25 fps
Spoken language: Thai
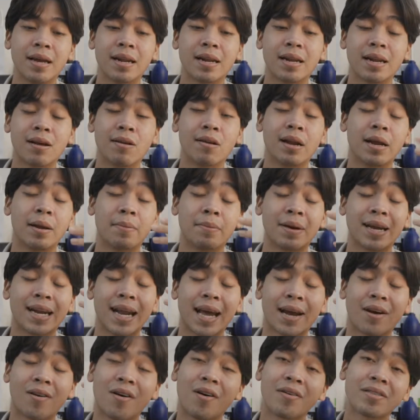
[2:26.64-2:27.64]
เราเลยมา
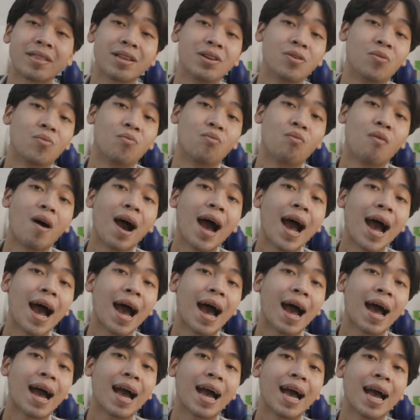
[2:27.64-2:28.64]
ได้ข้อสรุปว่า
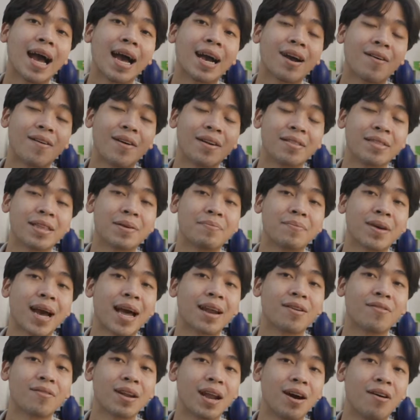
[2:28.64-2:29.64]
คอนเซปต์งาน
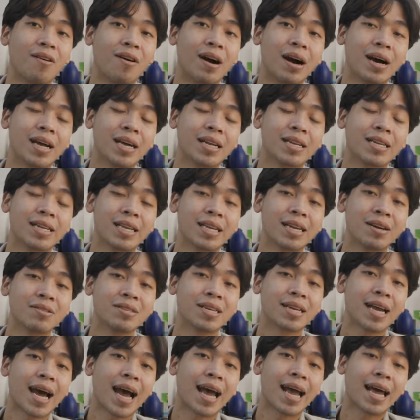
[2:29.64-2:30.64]
ของเราอ่ะที่เรา
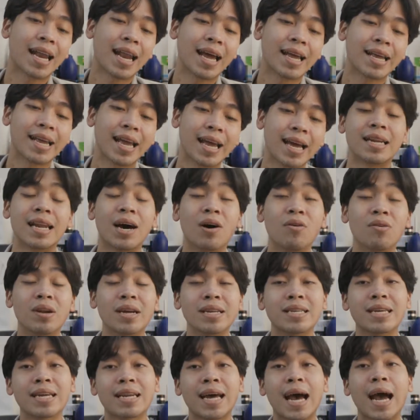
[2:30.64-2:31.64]
จะถ่ายอะไรเงี้ยเราเล
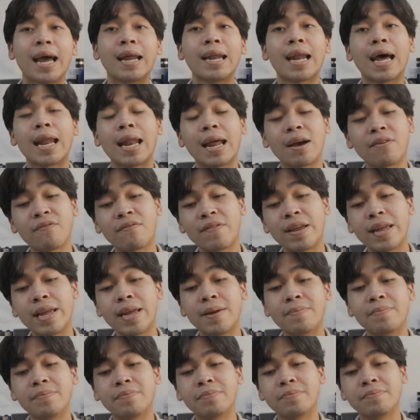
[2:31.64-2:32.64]
ยจะถ่ายร้านล้างฟิ
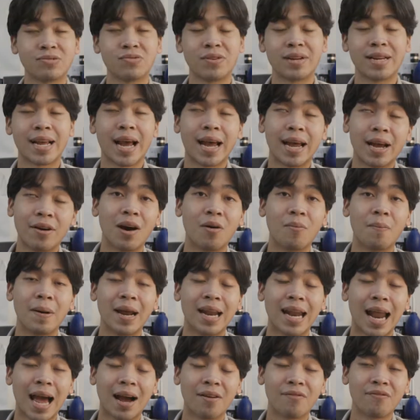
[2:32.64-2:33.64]
ล์มส่วนใหญ่เราไป
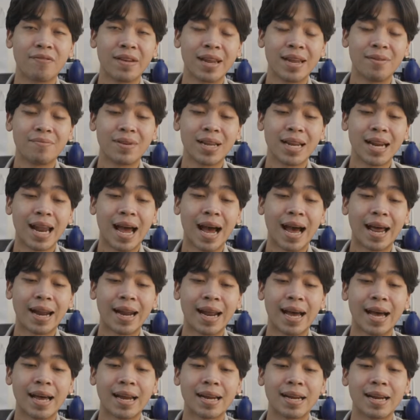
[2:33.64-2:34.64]
ล้างฟิล์มที่ร้าน
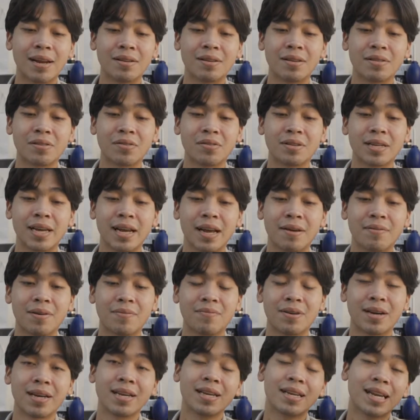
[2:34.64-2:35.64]
อะเราจะสนใจแค่แบบ
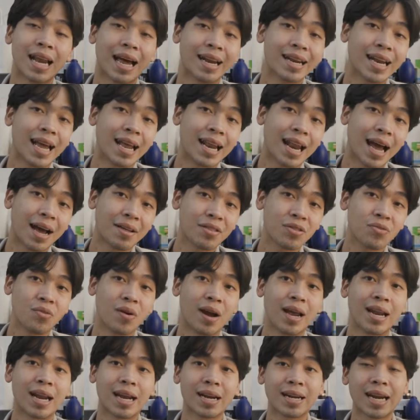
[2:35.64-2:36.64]
เอ้ยร้านไหนล้างสว
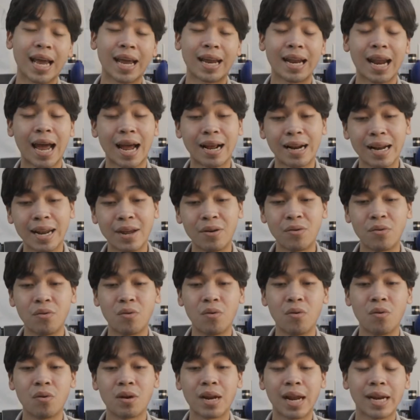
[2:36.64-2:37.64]
ยร้านไหนล้างเร็ว
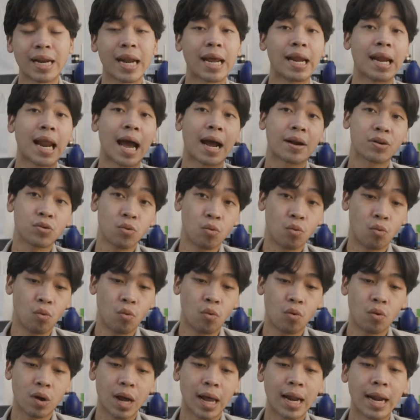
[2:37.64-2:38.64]
ร้านไหนล้างถู
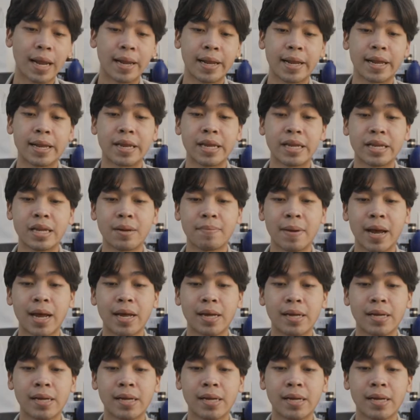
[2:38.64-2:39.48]
กอะไรอย่างงี้ใช่ไหม